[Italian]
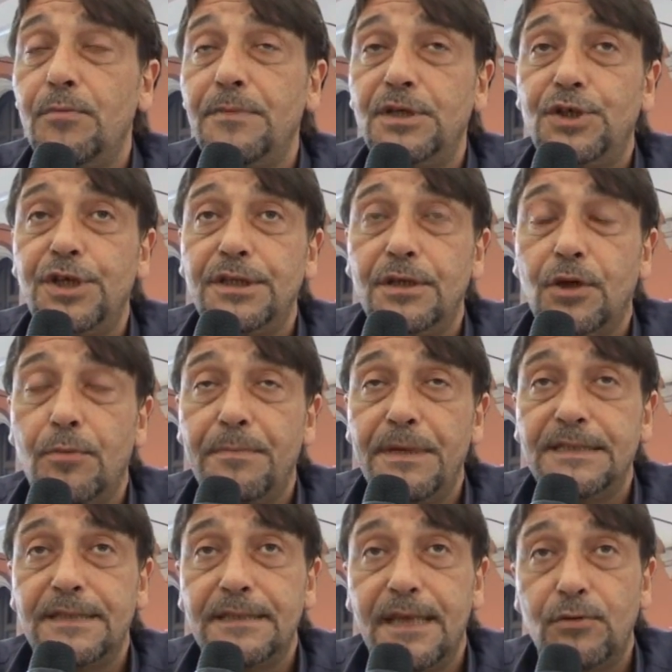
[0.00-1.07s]
omicidi
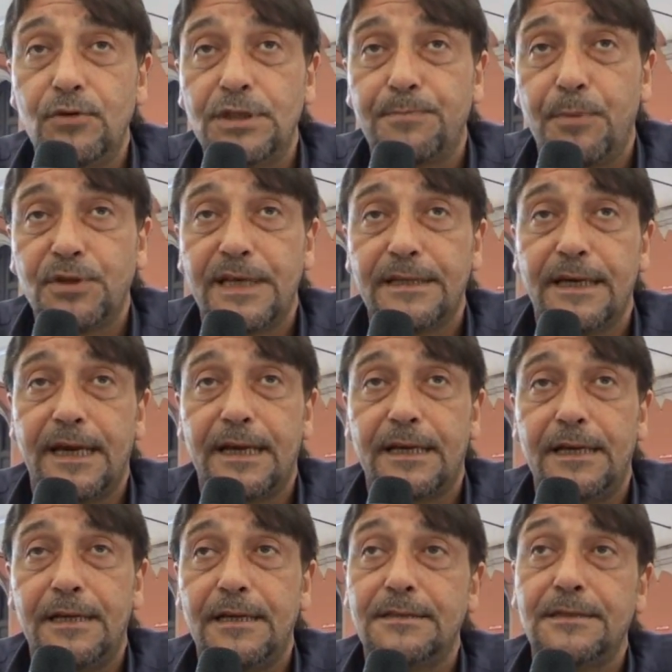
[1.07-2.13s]
commessi da Luis Posada
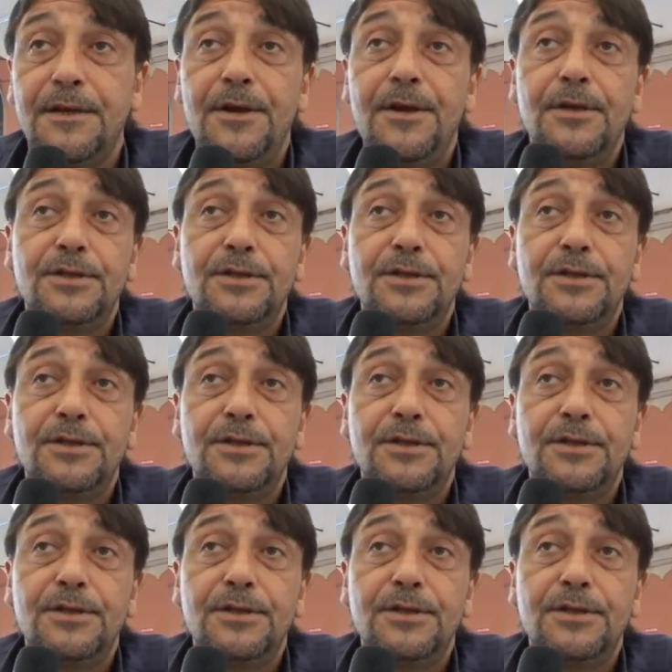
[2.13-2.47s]
Carriles